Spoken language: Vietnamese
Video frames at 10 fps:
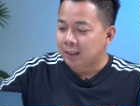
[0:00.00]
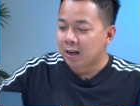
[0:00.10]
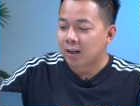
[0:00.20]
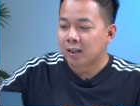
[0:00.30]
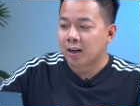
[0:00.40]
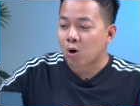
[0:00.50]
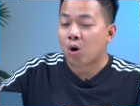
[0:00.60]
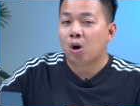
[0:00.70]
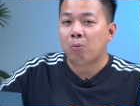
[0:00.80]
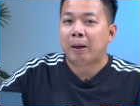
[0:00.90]
đợi à,
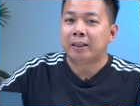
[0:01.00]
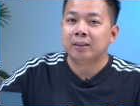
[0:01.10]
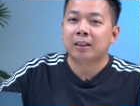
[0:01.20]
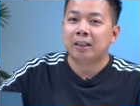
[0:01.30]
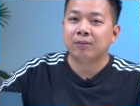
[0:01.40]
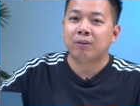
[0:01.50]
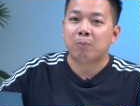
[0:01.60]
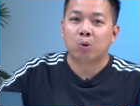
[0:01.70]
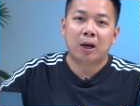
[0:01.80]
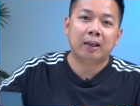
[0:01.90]
có máy trên tay chắc phải
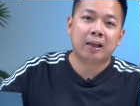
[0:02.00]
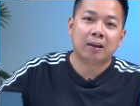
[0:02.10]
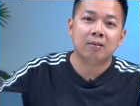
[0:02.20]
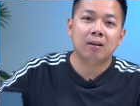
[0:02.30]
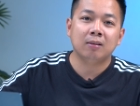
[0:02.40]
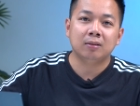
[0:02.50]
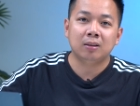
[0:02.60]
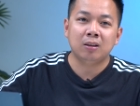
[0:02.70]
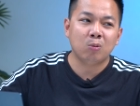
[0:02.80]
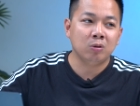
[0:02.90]
một hai tháng nữa
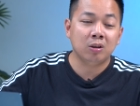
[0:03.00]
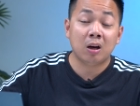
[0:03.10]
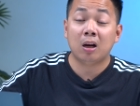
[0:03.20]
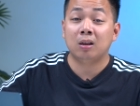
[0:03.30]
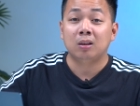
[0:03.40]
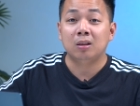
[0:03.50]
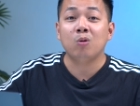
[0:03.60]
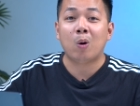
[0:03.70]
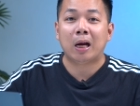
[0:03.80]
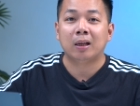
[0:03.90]
chứ không như à, nước
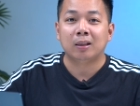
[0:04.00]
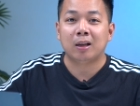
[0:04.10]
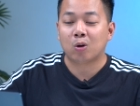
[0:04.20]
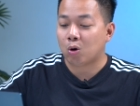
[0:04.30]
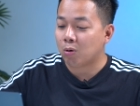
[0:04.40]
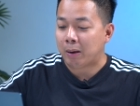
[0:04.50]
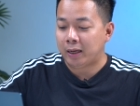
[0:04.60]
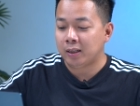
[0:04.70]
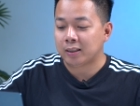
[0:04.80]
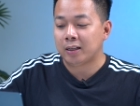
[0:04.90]
ngoài đã có
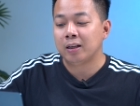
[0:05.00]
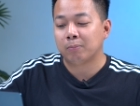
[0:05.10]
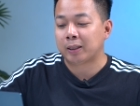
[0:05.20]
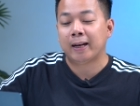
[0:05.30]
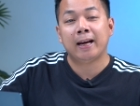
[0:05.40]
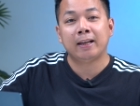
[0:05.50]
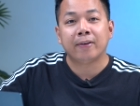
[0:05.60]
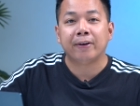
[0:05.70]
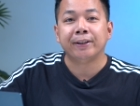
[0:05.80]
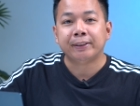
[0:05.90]
máy để trải nghiệm tè le
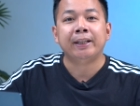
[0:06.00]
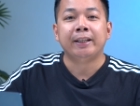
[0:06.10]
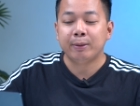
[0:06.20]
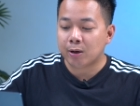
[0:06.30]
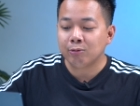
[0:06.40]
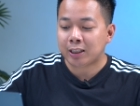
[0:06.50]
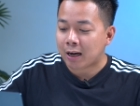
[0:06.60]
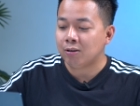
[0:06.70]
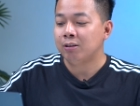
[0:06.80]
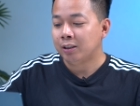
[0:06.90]
rồi nhưng mà không
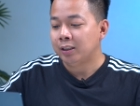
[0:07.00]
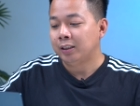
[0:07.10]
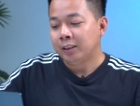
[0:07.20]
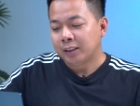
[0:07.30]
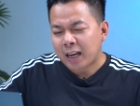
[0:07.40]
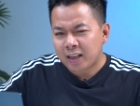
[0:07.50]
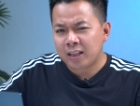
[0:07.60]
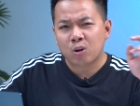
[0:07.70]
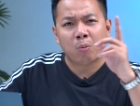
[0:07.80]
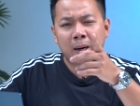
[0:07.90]
sao ngay
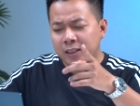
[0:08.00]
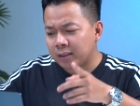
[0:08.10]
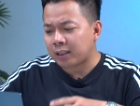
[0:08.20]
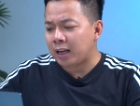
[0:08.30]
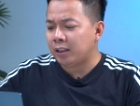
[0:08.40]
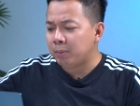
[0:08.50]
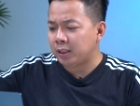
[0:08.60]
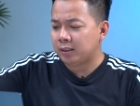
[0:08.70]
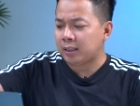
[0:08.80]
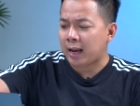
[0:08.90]
khi có máy trên tay thì
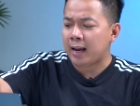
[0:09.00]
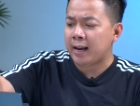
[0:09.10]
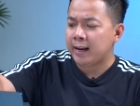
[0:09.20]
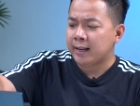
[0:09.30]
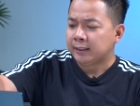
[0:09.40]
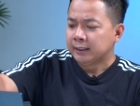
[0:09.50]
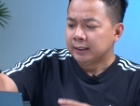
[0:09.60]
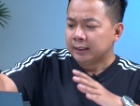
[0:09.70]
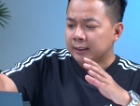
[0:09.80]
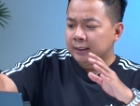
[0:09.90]
mình sẽ
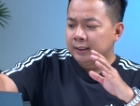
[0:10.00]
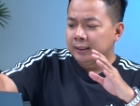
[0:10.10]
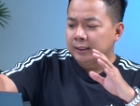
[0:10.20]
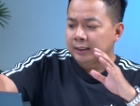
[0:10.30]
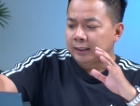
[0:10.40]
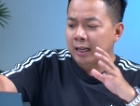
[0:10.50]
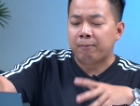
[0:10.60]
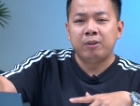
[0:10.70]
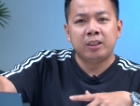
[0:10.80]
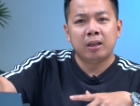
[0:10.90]

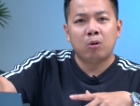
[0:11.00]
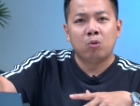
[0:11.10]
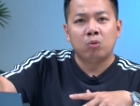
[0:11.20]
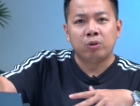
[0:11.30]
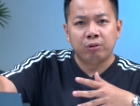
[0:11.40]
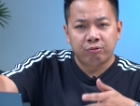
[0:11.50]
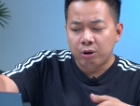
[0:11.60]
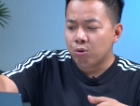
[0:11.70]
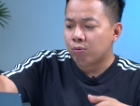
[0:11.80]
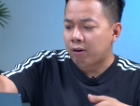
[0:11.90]
làm video
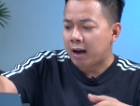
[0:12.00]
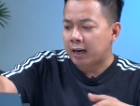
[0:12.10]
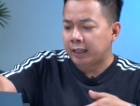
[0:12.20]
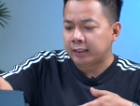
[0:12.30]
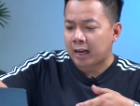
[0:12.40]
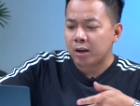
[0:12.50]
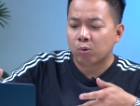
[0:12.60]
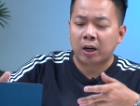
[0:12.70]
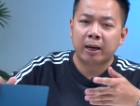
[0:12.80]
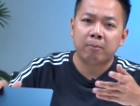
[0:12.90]
review và đánh giá hiệu
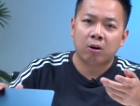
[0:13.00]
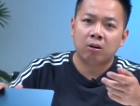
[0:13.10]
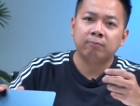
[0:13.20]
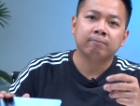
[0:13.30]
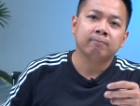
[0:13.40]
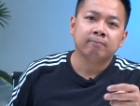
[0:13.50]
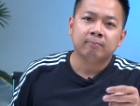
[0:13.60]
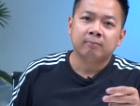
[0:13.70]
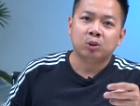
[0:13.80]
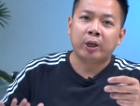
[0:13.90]
năng em nó
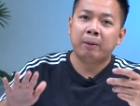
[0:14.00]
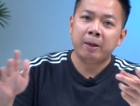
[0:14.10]
cho anh em